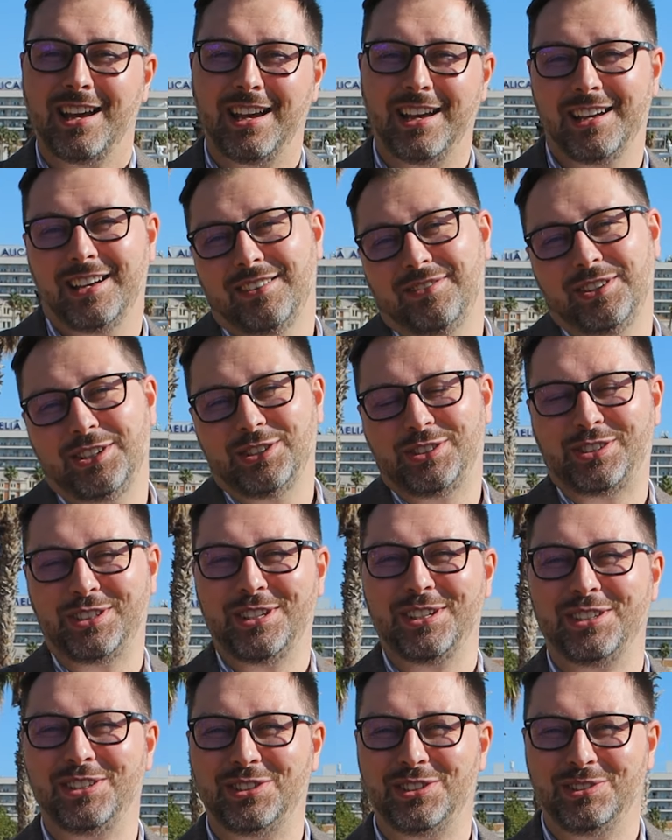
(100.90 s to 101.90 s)
E, więc
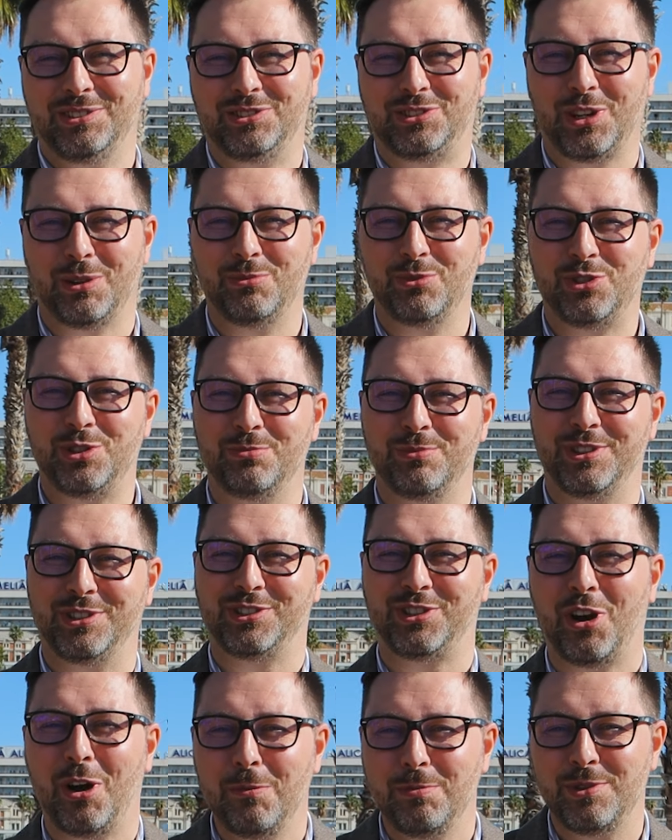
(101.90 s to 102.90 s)
co musimy
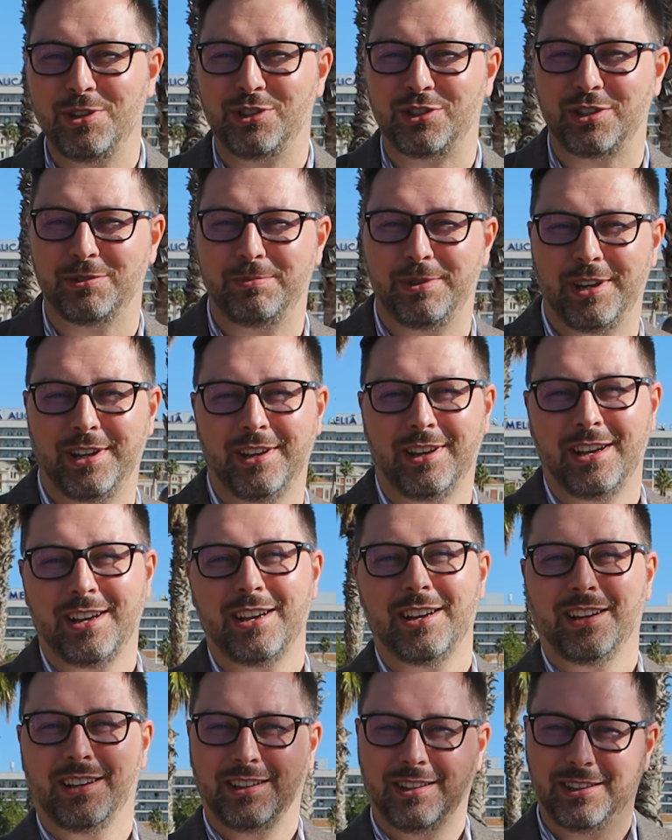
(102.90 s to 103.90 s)
zrobić, żeby
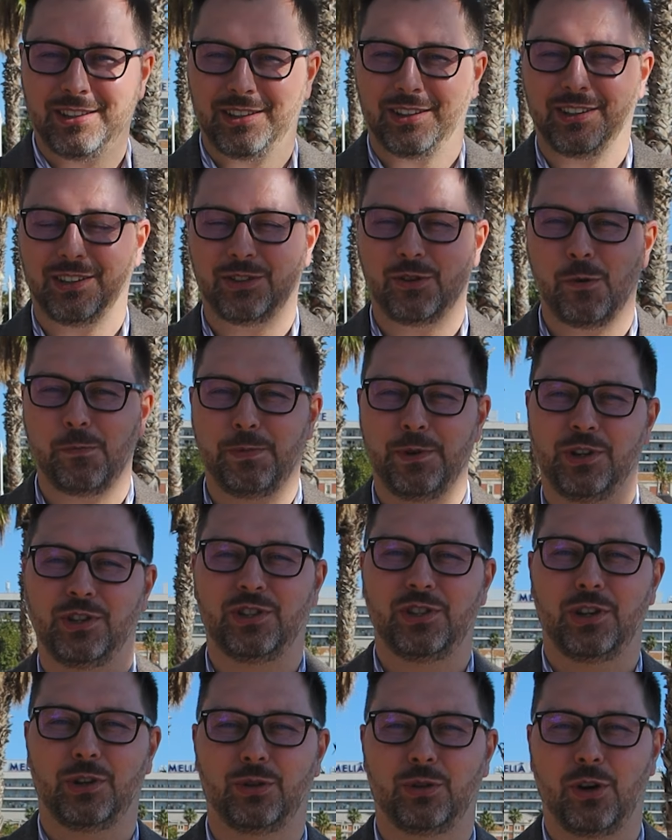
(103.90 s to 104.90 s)

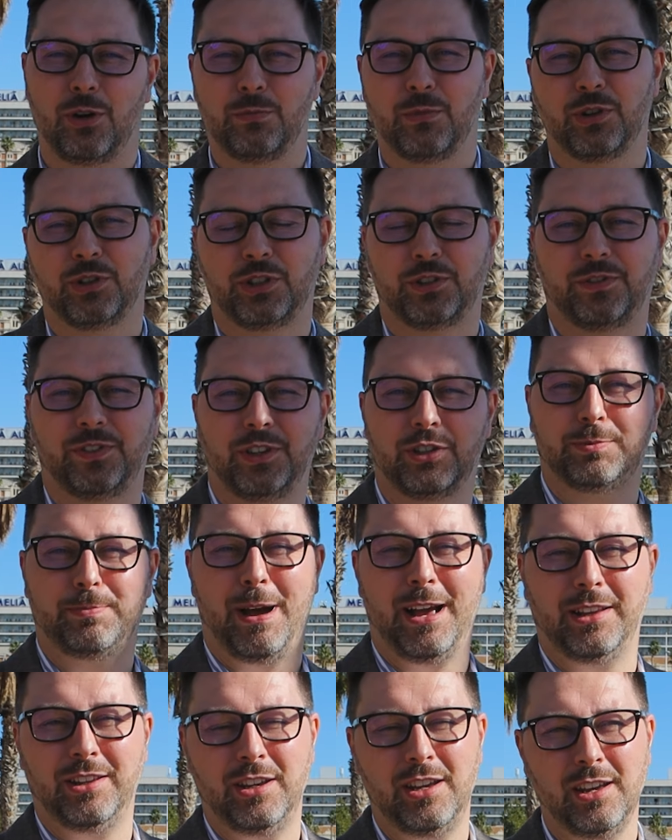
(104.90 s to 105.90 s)
kupić nieruchomość w
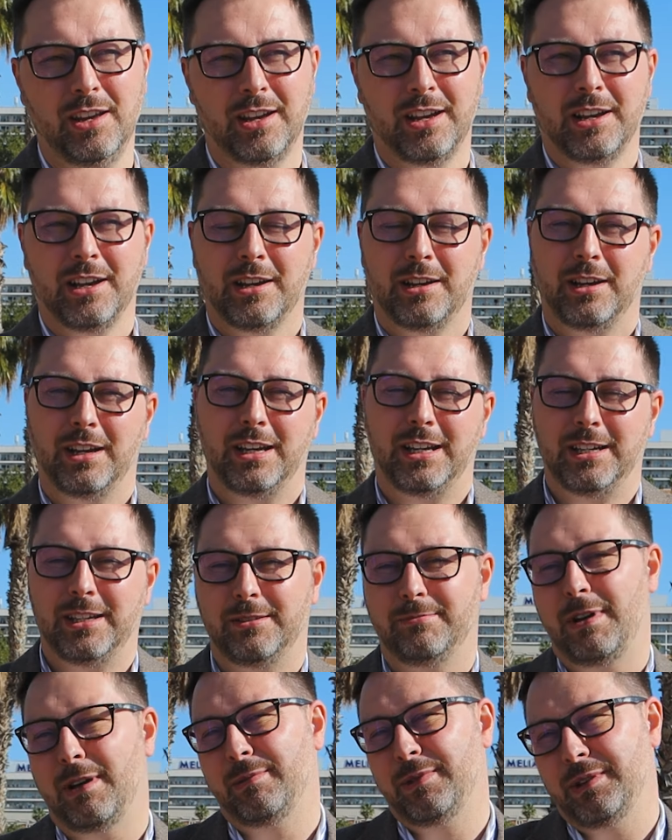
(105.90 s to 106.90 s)
Hiszpanii?
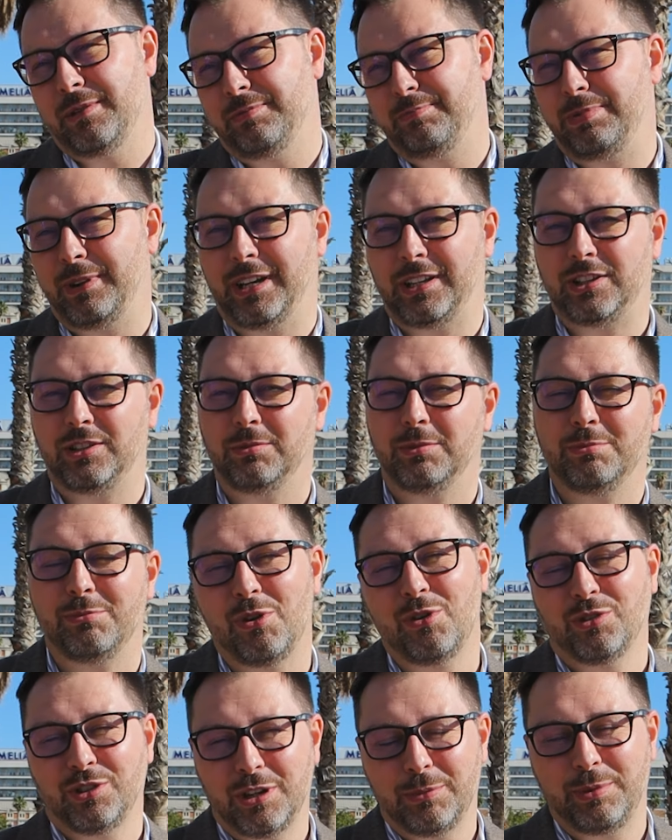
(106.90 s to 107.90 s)
Mamy,
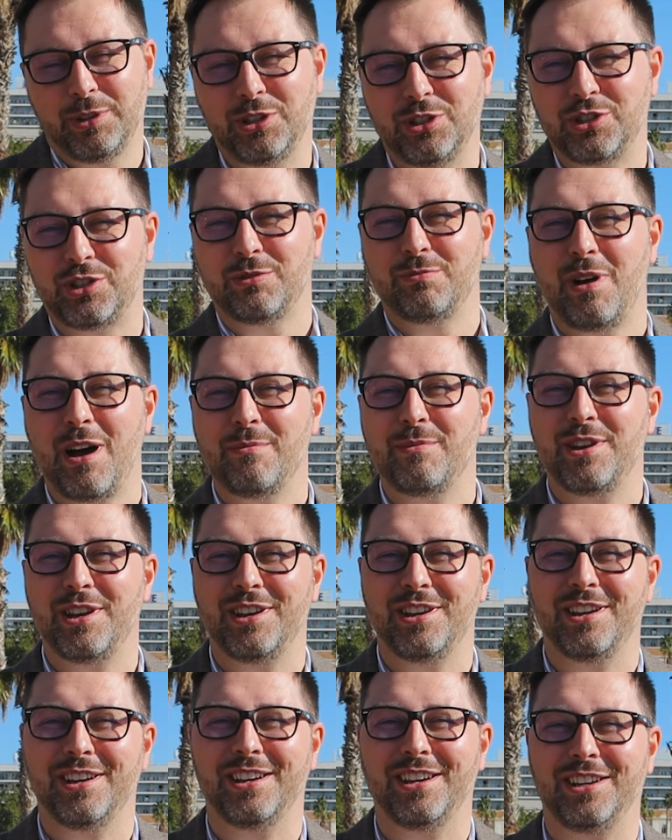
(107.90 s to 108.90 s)
można powiedzieć, że
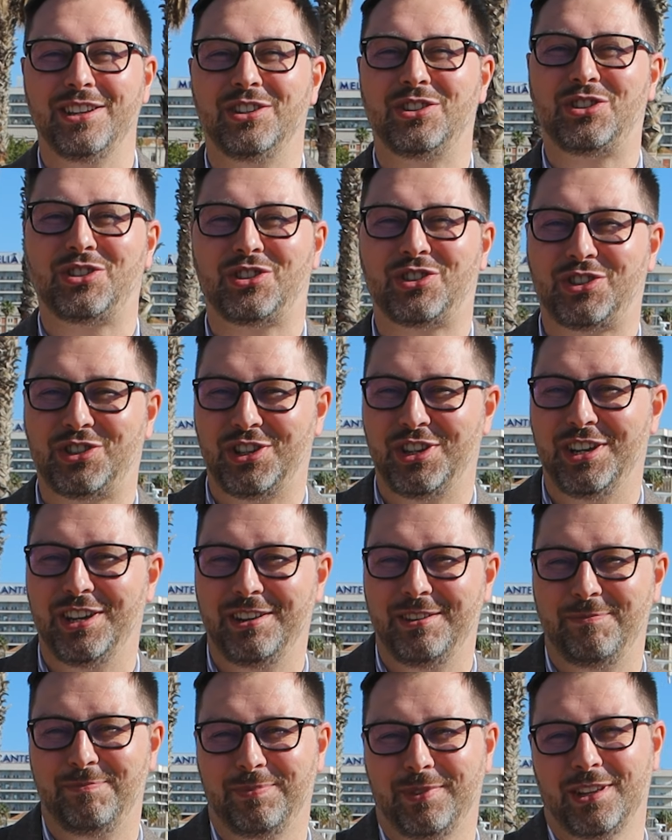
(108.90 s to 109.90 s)
mamy
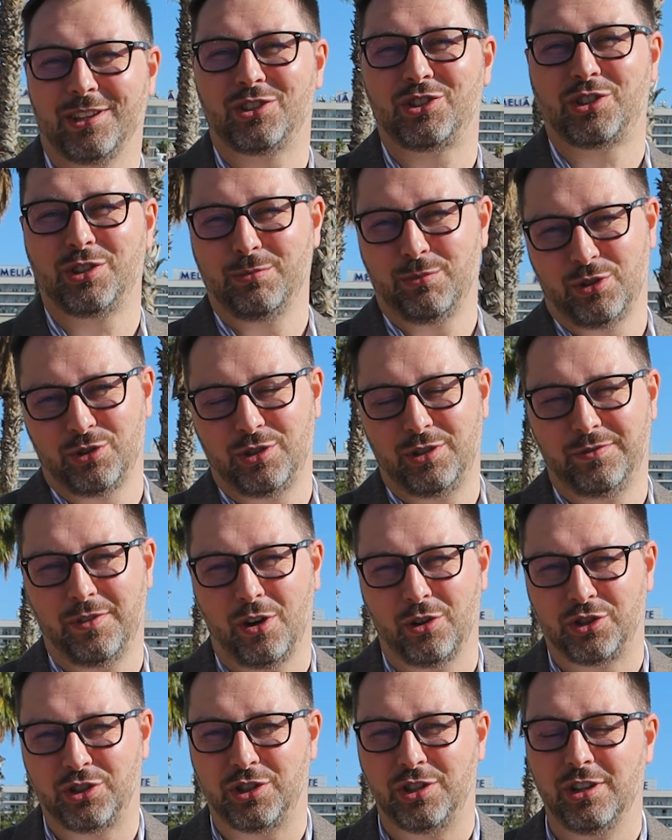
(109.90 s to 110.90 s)
trzy, mm, trzy
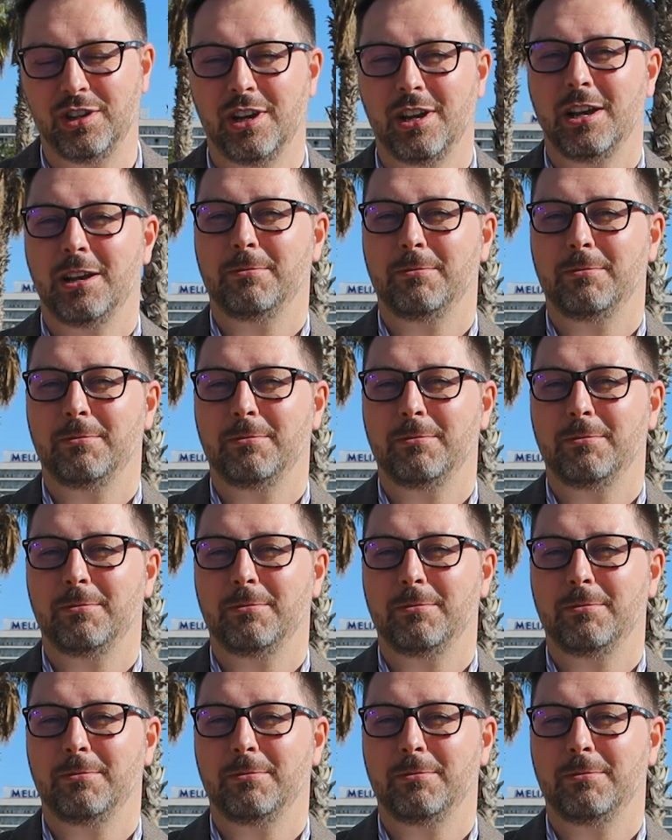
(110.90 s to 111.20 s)
możliwości.